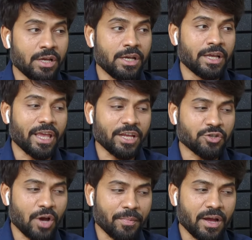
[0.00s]
ये जो
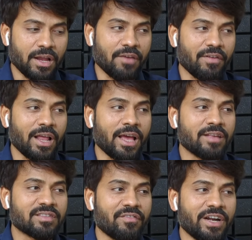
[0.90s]
आपका लेवल है
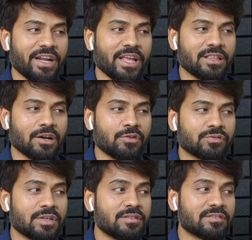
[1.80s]

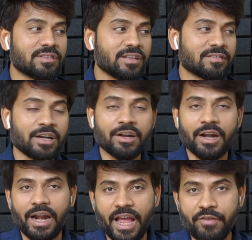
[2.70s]

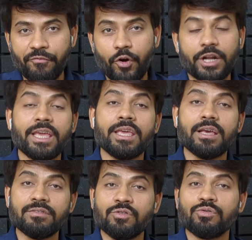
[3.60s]
17,640
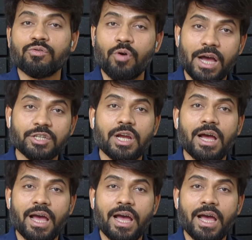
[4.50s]
यस दोस्तों आज का हाई